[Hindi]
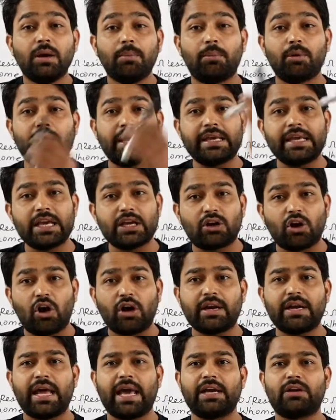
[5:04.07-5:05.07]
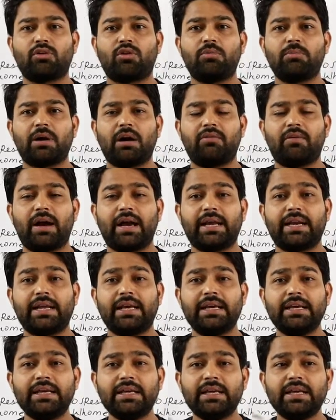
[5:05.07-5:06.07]
बोला एक और नाइक्रोम का वायर
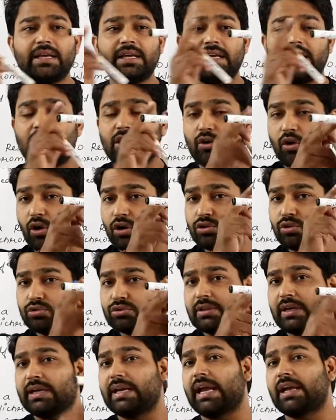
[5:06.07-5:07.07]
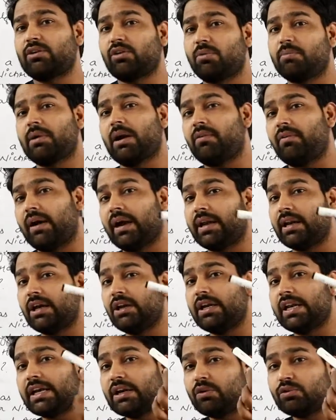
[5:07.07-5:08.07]
है एक और दूसरा नाइक्रोम का वायर
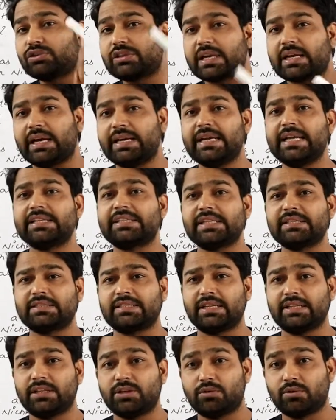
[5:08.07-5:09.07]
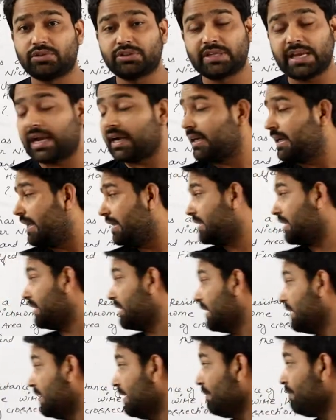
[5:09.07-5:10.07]
है लेकिन उसकी कंडीशन दे दी कुछ क्या कंडीशन
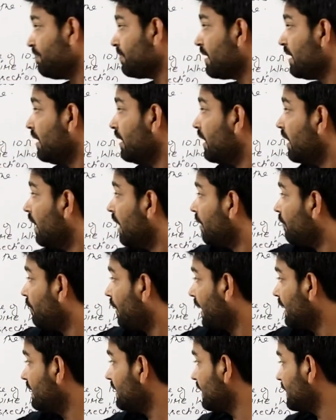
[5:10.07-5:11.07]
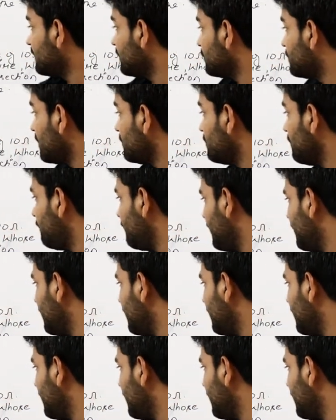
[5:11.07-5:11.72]
दे दी फाइंड द रेजिस्टेंस ऑफ